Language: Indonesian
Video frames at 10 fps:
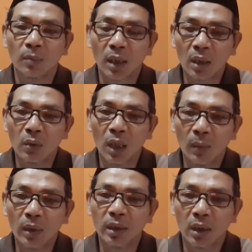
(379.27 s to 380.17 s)
Para
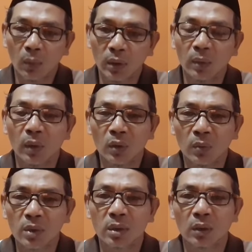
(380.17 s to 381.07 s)
ulama di Kabupaten
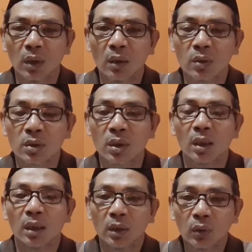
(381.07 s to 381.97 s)
Banyumas juga harus
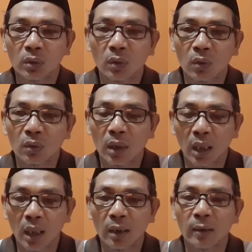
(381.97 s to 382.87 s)
ikut turun
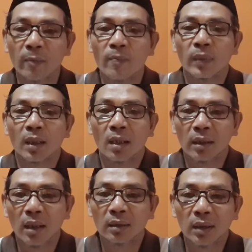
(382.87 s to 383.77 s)
tangan
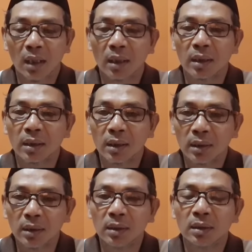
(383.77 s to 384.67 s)
agar tragedi
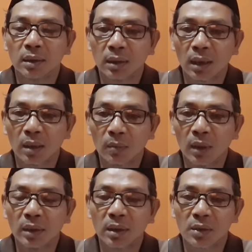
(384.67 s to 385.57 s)
ini tidak
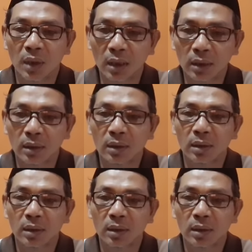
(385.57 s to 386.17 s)
kembali terjadi.